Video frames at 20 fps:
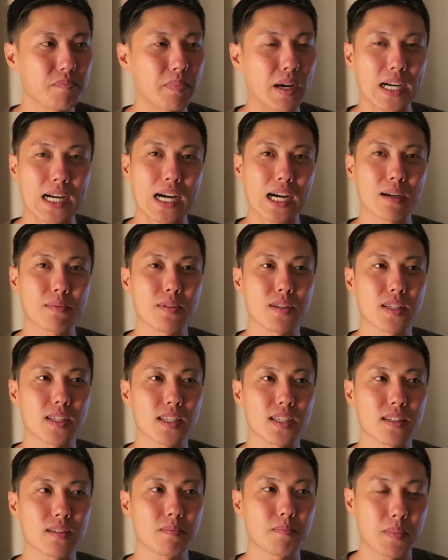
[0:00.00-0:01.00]
まあ、
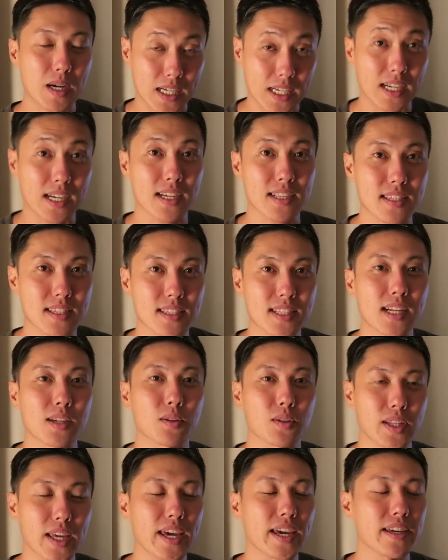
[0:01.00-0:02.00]
鏡、まあ、ガラスな
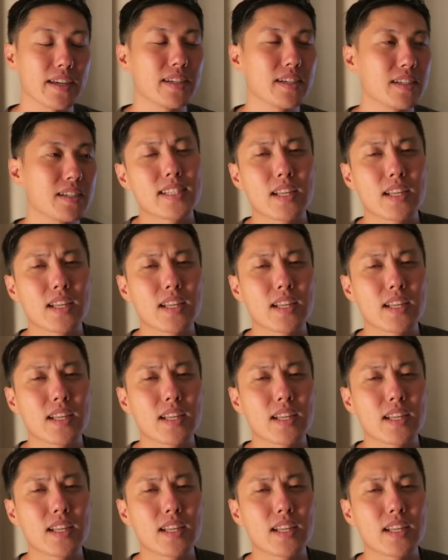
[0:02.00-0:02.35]
ので